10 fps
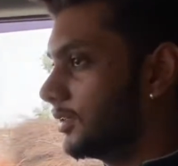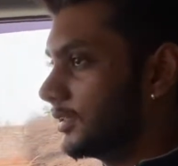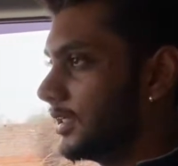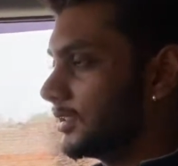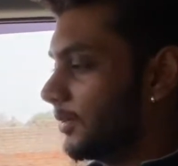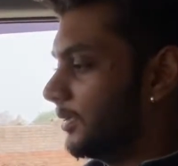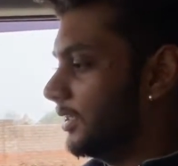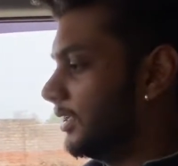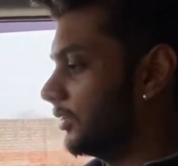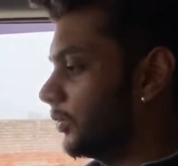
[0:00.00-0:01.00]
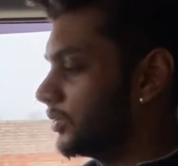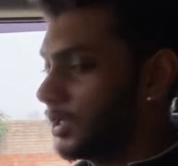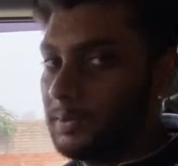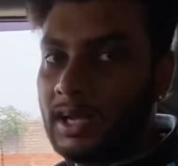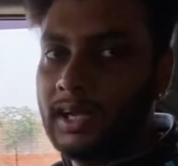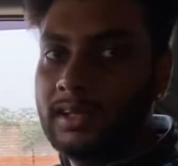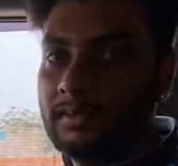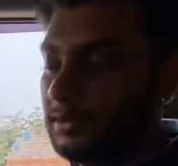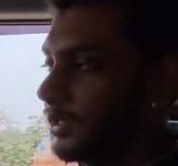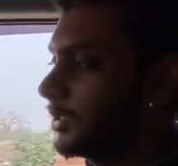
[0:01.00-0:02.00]
तीसरे पे थी तो दूसरे पे आ गई
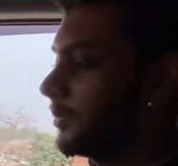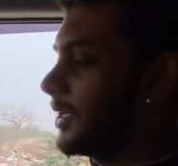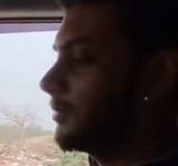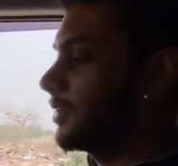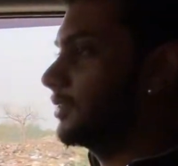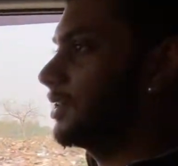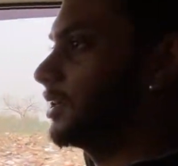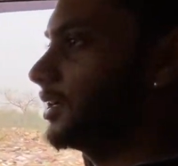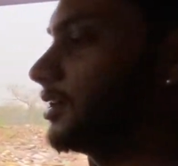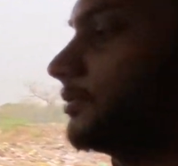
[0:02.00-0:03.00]
अंकित भाई एक बार दिखाना यहाँ